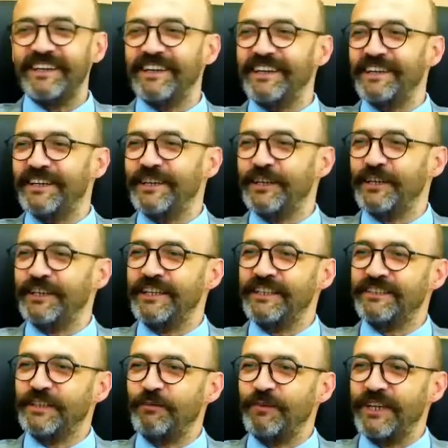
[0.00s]
e,
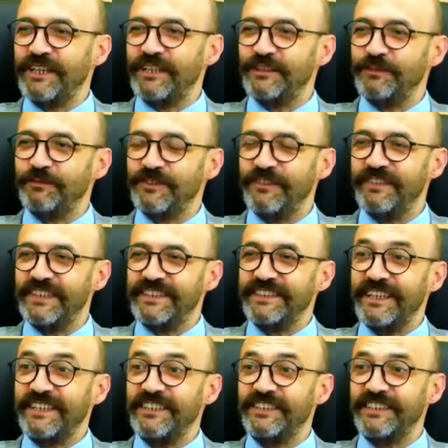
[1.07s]
ilçe merkezimize
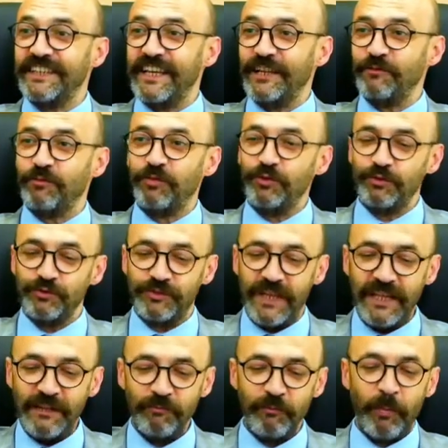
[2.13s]
verecek kişi değil. Bu
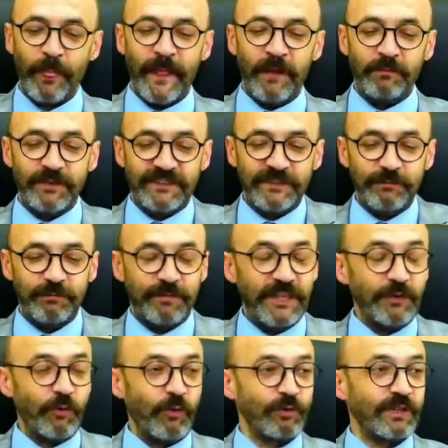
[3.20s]
yüzden bizim
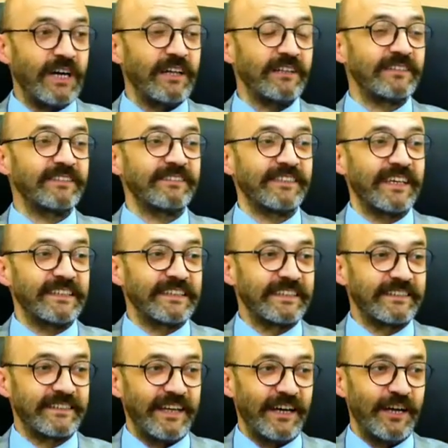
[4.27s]
1016
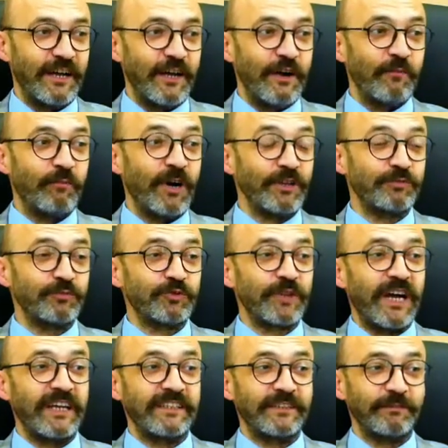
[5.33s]
sandıkta baş
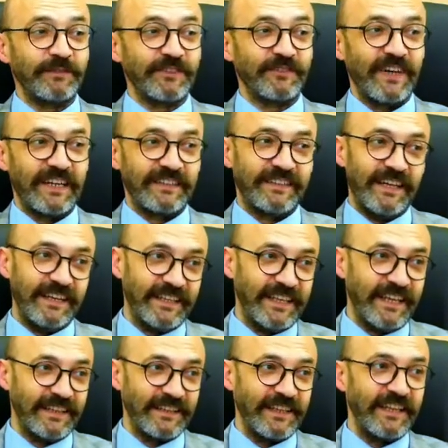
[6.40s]
müşahitimiz var
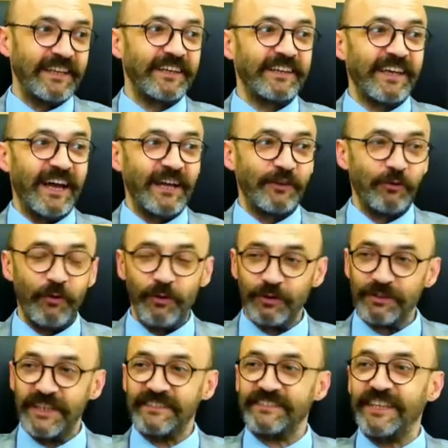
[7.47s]
derken yani
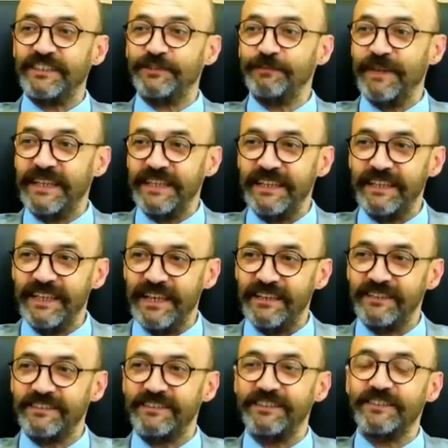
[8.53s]
orada seçmeniyle
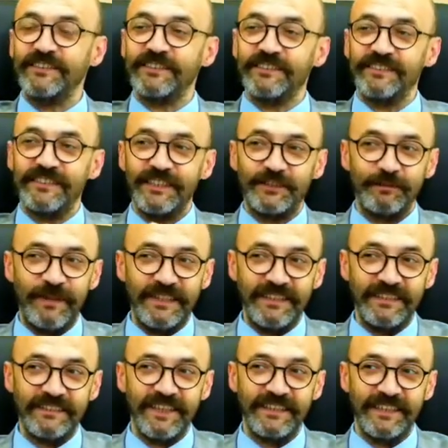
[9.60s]
içli dışlı
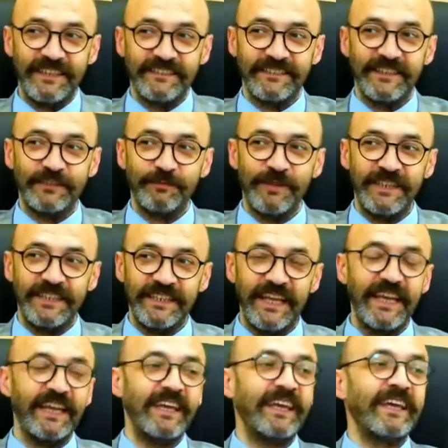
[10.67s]
seçmenini tanıyan
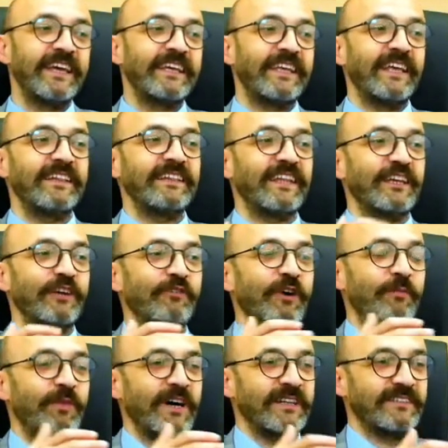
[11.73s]
seçmenine yeniden
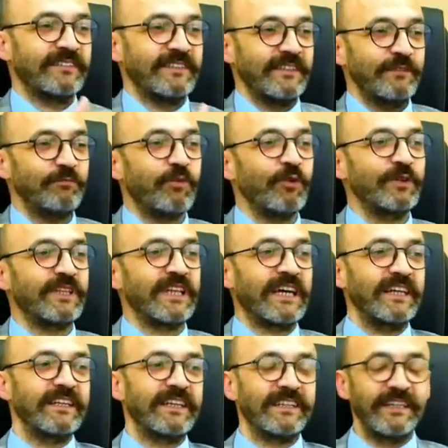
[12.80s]
Refah Partisi'nin
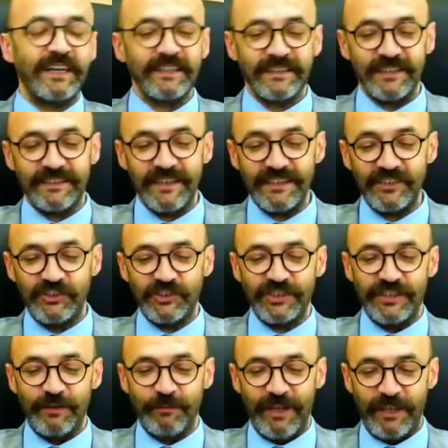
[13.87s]
politikalarını anlatan
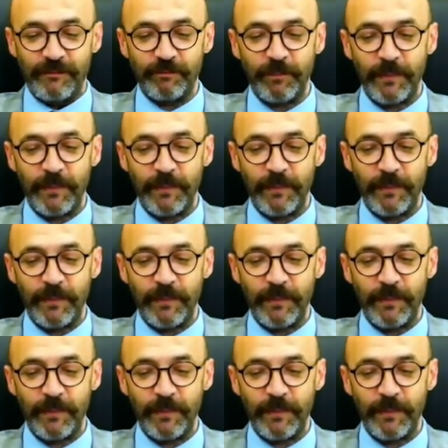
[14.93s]
kişi demek.